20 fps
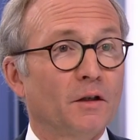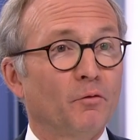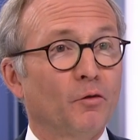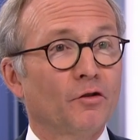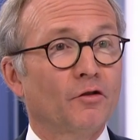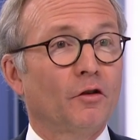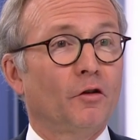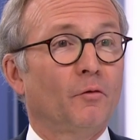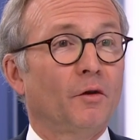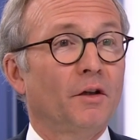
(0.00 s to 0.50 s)
n'est
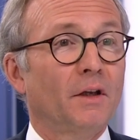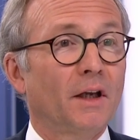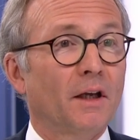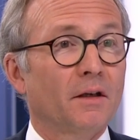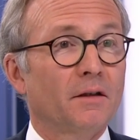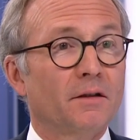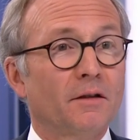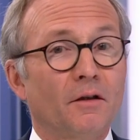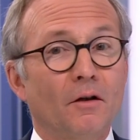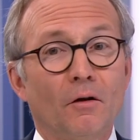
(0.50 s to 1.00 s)
pas seulement une
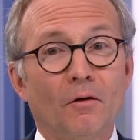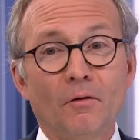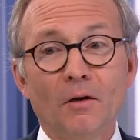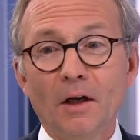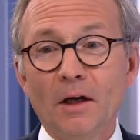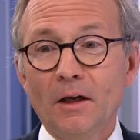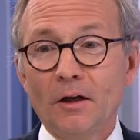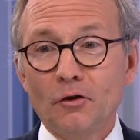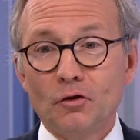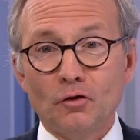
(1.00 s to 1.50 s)
question
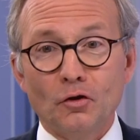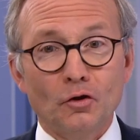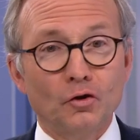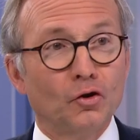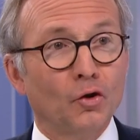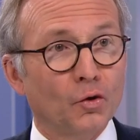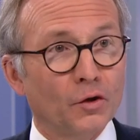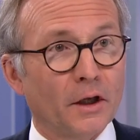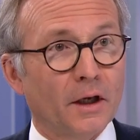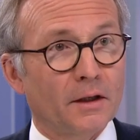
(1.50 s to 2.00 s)
de
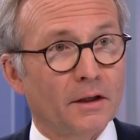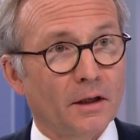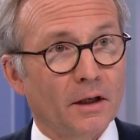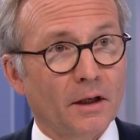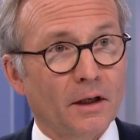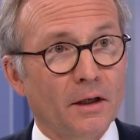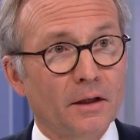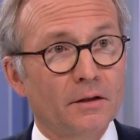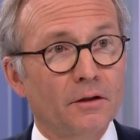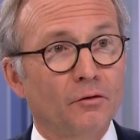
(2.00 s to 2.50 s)
taux d'intérêt,